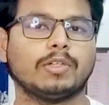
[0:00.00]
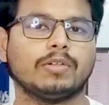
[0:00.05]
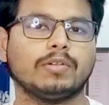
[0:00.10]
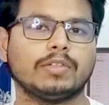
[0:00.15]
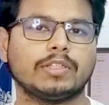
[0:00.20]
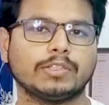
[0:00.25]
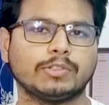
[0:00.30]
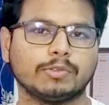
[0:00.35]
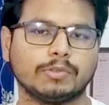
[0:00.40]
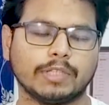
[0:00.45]

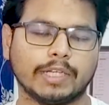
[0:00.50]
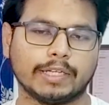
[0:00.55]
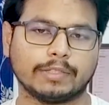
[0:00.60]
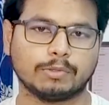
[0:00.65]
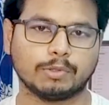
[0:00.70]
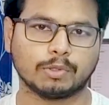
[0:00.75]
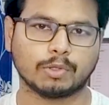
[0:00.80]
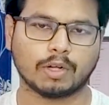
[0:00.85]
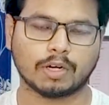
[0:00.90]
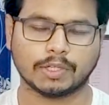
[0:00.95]
মডিউলটি যদি
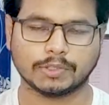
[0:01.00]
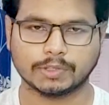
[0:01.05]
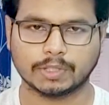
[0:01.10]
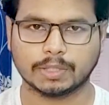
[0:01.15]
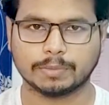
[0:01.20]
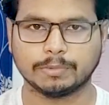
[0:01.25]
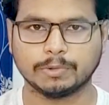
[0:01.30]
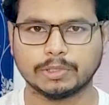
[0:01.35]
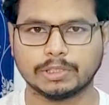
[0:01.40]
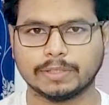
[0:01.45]
একটু
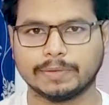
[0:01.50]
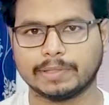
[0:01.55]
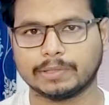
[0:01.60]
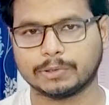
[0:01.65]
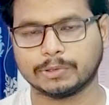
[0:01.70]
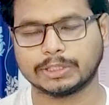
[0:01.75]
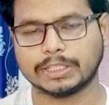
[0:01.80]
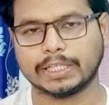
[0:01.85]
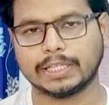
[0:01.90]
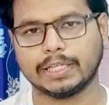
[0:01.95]
নড়াচড়া বুঝতে
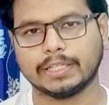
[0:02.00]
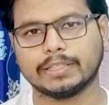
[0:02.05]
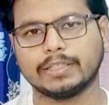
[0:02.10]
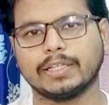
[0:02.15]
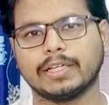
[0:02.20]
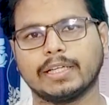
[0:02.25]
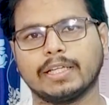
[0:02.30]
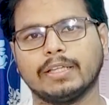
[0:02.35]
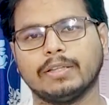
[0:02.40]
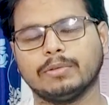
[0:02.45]
পারতো সেই
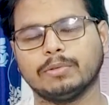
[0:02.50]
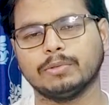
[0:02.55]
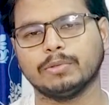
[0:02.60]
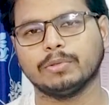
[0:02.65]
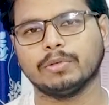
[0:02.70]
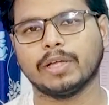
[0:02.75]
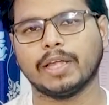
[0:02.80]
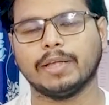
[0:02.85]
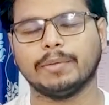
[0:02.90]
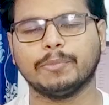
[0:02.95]
ক্ষেত্রে কিন্তু
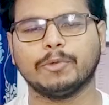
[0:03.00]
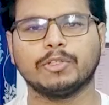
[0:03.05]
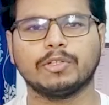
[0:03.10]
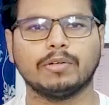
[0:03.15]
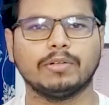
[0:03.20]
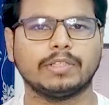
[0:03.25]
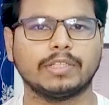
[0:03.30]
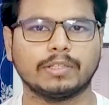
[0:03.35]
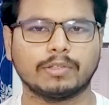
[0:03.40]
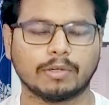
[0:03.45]
এই
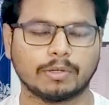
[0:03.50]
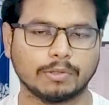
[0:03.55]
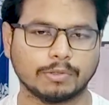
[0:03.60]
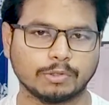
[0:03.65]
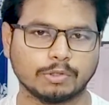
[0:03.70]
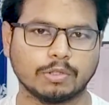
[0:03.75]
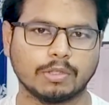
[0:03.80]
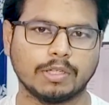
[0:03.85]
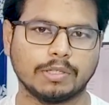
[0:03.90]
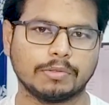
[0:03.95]
মডিউলটি তখন
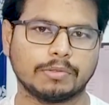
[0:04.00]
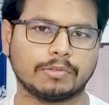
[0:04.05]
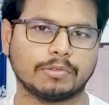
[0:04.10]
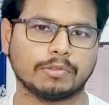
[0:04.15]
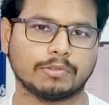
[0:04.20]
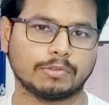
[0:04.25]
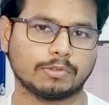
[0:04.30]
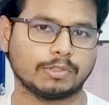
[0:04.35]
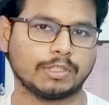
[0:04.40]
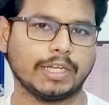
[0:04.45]
জ্বলে
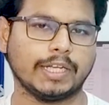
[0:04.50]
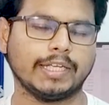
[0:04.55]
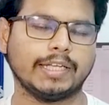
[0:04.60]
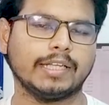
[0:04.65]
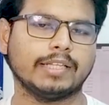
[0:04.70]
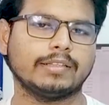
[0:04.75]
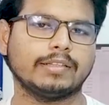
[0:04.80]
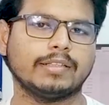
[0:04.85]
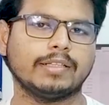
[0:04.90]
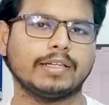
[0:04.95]
উঠতো তো সেই
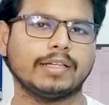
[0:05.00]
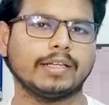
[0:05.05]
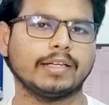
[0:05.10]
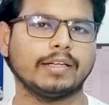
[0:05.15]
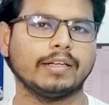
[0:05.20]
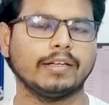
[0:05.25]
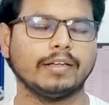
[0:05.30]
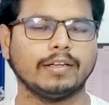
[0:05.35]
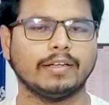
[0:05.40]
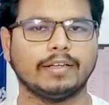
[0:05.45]
ক্ষেত্রে
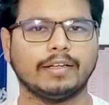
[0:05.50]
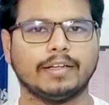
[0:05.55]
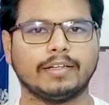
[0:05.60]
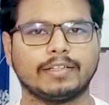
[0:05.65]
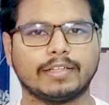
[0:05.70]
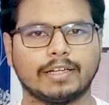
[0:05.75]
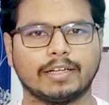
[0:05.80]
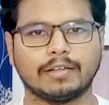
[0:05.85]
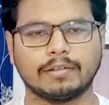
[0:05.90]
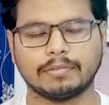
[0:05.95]

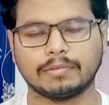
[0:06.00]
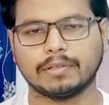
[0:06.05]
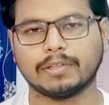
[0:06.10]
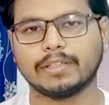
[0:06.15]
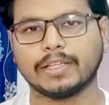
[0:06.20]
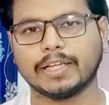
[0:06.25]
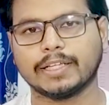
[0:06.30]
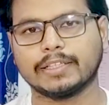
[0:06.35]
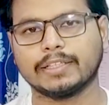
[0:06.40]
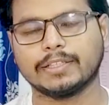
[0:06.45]
এটা
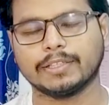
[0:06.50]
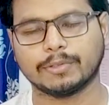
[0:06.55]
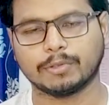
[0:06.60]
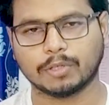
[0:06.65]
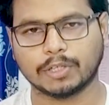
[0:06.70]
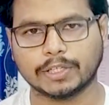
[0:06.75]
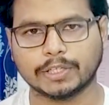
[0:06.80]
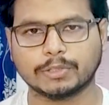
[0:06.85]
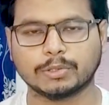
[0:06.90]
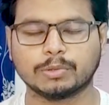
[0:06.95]
দেখতে
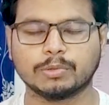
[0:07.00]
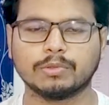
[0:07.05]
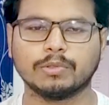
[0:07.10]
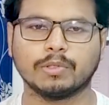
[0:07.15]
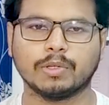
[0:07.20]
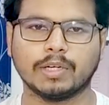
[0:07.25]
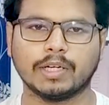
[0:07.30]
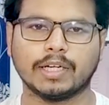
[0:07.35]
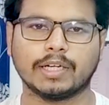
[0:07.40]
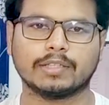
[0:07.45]
অনেক
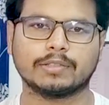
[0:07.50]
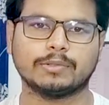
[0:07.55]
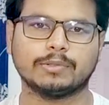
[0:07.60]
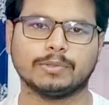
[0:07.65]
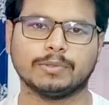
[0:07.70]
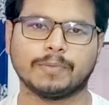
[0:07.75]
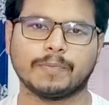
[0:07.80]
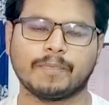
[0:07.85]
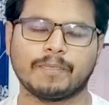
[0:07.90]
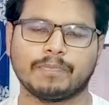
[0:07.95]
সুন্দর
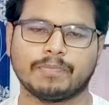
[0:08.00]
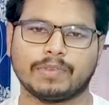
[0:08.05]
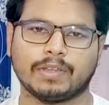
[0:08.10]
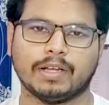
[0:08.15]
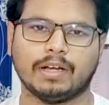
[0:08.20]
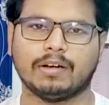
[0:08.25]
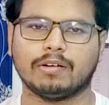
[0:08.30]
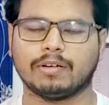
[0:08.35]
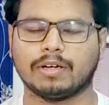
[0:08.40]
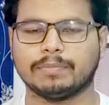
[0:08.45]
লাগতো
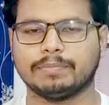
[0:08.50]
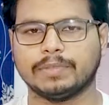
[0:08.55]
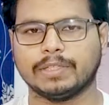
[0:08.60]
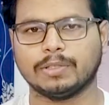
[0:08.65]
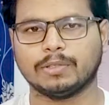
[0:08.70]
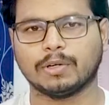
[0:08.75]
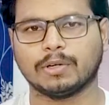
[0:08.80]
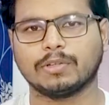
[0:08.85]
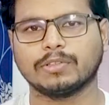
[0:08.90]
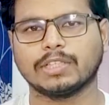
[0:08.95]
কারণ আপনি
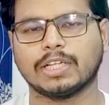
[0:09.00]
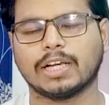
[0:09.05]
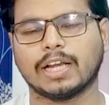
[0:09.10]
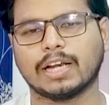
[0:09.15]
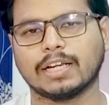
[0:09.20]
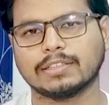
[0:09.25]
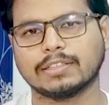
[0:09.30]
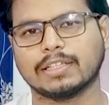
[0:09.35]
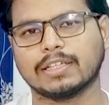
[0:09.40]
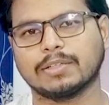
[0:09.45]
দরজা
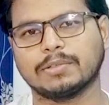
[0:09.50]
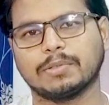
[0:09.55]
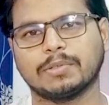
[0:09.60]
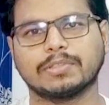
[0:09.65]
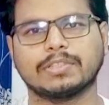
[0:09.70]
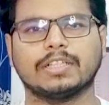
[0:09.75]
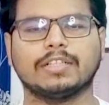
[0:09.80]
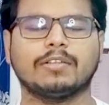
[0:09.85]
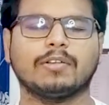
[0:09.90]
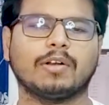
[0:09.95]
নাড়াচাড়া
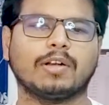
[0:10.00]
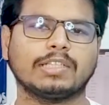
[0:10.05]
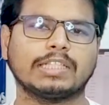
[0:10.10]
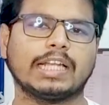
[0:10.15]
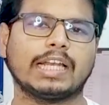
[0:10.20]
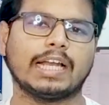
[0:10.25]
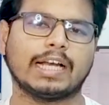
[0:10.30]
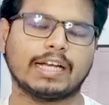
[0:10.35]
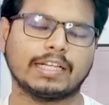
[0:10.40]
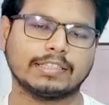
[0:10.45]
করছেন
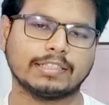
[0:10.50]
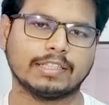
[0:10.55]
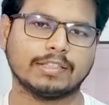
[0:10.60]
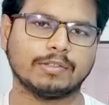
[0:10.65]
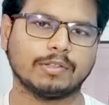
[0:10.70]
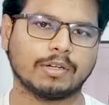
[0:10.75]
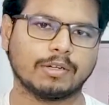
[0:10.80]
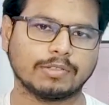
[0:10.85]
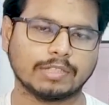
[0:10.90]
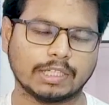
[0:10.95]
দরজা লাগাচ্ছেন
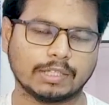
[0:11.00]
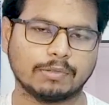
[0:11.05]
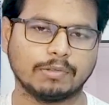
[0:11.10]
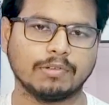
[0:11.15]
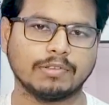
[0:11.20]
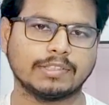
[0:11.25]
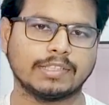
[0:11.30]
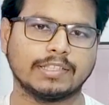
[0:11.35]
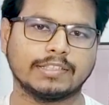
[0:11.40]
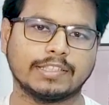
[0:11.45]
দরজা
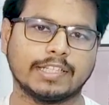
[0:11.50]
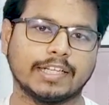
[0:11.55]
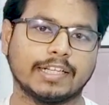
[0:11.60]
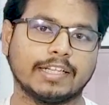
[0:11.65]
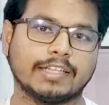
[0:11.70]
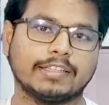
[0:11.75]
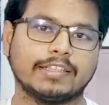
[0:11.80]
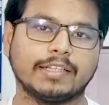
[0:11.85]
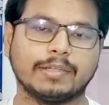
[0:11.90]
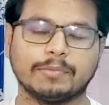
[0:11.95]
খুলছেন সেই
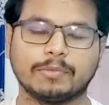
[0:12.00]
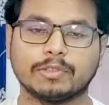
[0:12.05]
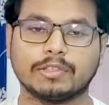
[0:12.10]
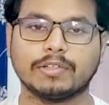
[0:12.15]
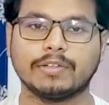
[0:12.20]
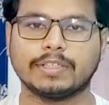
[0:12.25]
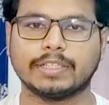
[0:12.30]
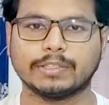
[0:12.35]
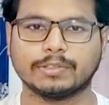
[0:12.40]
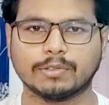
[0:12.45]
ক্ষেত্রে এই
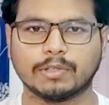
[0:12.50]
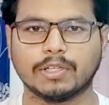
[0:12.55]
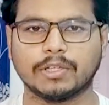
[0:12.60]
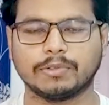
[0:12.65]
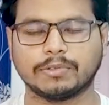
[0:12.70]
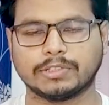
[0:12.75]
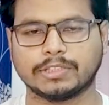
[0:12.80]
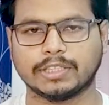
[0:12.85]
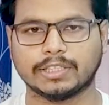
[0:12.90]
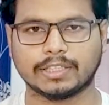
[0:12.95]
মডিউলটি জ্বলে
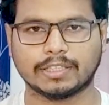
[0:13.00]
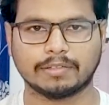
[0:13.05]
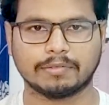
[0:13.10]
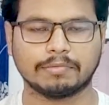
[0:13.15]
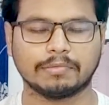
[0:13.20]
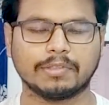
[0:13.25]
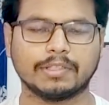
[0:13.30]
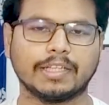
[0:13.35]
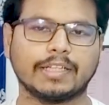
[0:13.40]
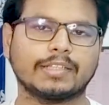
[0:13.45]
উঠছে এটা
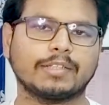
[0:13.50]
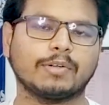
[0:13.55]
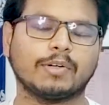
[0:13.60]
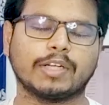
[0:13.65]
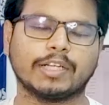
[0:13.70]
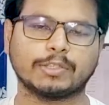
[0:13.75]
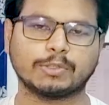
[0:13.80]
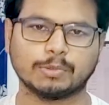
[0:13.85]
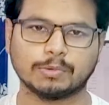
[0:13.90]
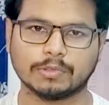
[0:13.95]
দেখতে
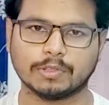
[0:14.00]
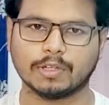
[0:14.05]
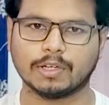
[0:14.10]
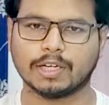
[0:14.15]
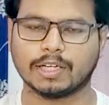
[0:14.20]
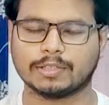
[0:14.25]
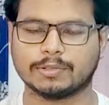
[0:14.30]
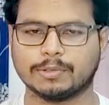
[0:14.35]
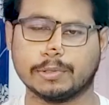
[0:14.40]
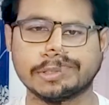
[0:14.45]
অনেক সুন্দর
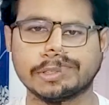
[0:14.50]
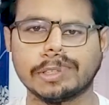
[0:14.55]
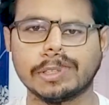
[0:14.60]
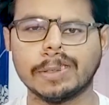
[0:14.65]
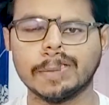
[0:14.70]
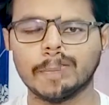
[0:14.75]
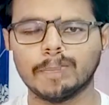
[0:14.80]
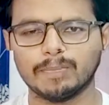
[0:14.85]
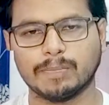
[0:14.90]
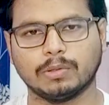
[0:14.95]
লাগতো
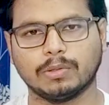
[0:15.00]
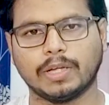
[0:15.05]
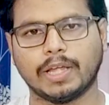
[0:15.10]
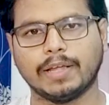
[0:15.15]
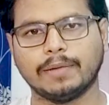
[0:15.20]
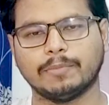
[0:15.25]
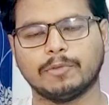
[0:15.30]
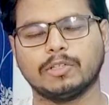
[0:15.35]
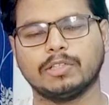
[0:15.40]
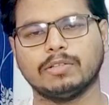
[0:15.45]
কিন্তু
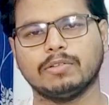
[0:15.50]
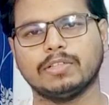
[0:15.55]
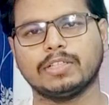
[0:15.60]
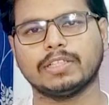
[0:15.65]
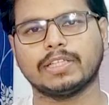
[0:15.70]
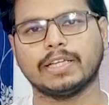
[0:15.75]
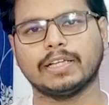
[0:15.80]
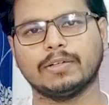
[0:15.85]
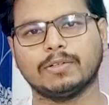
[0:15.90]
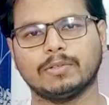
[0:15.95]
এই
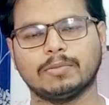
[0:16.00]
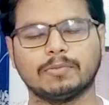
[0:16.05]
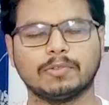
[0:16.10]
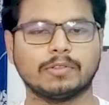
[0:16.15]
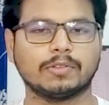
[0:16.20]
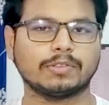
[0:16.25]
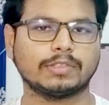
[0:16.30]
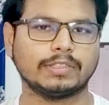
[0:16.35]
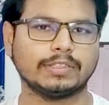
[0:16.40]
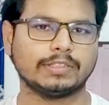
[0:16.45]
মডিউলটিতে এরকম
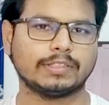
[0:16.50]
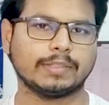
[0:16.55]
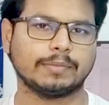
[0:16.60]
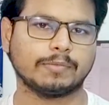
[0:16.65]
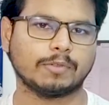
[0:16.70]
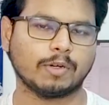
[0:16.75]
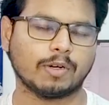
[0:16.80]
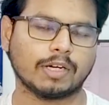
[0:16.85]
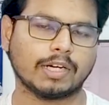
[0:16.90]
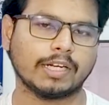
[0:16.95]
কোনো সিস্টেম
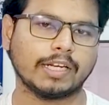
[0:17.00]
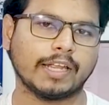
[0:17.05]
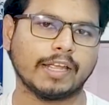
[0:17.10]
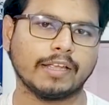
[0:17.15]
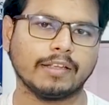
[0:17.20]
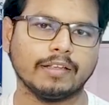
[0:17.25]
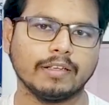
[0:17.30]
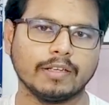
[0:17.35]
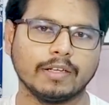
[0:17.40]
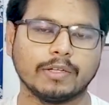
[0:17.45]
করা
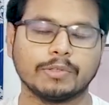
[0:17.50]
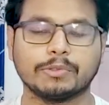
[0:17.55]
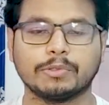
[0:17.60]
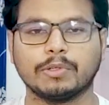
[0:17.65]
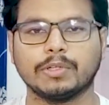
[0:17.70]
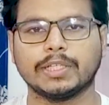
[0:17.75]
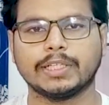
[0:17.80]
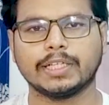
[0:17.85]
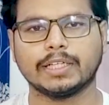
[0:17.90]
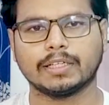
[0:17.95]
নেই তো
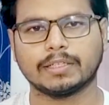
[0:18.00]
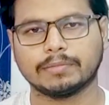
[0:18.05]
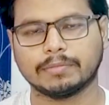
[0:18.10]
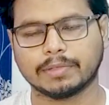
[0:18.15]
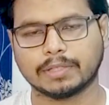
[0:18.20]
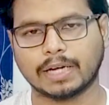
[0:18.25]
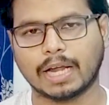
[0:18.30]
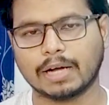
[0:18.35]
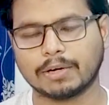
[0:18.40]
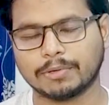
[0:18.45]
এটা
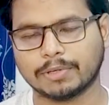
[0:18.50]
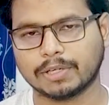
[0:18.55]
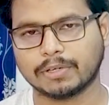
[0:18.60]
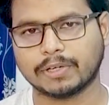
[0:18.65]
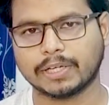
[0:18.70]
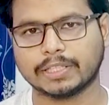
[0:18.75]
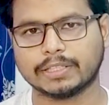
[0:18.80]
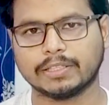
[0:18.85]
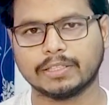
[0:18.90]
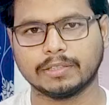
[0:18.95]
না
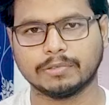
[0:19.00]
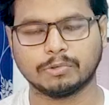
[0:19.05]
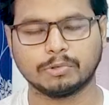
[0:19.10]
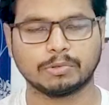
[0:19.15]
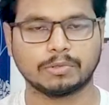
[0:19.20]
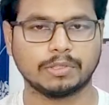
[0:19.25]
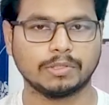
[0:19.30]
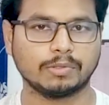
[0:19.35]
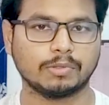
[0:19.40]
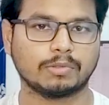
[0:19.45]
করার একটি
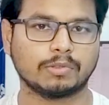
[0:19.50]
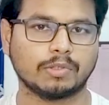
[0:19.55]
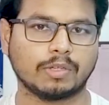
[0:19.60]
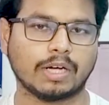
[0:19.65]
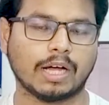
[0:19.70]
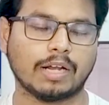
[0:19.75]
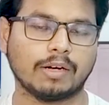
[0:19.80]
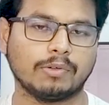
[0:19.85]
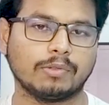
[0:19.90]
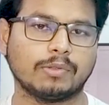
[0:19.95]
যুক্তিযুক্ত
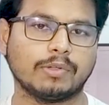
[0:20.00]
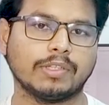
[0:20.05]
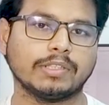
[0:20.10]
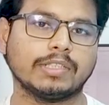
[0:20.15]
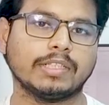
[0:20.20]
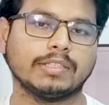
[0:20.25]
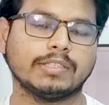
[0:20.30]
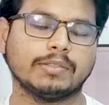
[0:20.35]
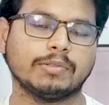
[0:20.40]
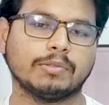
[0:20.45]
কারণ
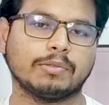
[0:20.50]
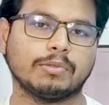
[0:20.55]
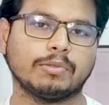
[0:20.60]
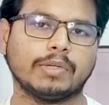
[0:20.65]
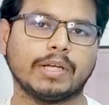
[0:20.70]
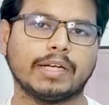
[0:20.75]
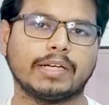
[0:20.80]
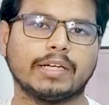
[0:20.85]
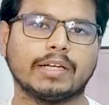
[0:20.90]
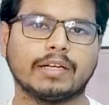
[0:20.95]
রয়েছে যেহেতু
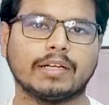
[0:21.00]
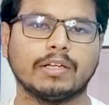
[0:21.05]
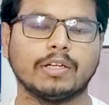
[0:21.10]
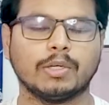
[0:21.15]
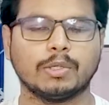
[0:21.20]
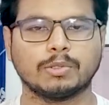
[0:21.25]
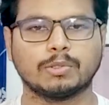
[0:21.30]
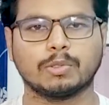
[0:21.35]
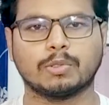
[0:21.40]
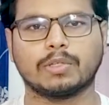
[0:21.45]
এটা
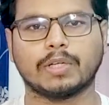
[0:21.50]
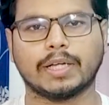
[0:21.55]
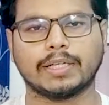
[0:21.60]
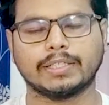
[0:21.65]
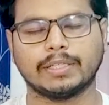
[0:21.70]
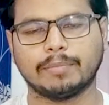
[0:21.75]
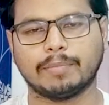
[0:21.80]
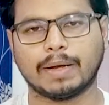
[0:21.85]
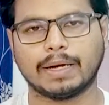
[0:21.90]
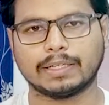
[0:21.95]
ছোট
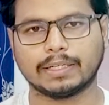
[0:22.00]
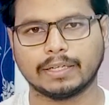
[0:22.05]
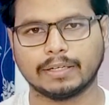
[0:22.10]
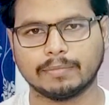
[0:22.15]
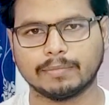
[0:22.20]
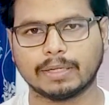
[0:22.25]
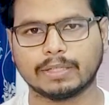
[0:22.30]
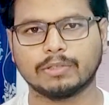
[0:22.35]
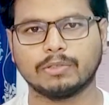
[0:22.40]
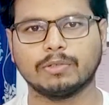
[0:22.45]
একটি
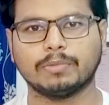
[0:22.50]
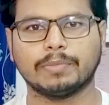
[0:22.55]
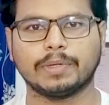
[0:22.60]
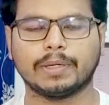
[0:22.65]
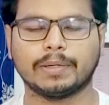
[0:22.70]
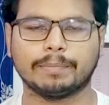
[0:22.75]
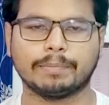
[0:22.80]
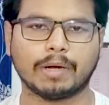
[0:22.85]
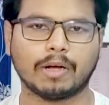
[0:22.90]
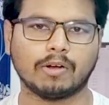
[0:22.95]
ব্যাটারির
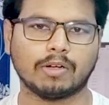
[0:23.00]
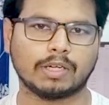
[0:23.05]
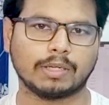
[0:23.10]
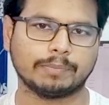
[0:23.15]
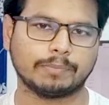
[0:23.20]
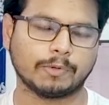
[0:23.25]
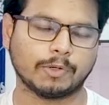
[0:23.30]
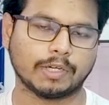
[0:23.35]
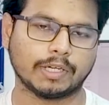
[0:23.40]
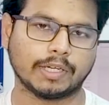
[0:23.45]
মাধ্যমে পাওয়ার
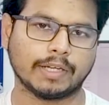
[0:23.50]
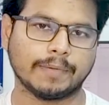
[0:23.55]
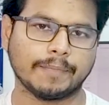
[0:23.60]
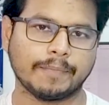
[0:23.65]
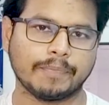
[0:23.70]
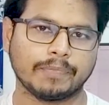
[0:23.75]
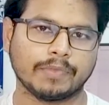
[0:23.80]
আপ করে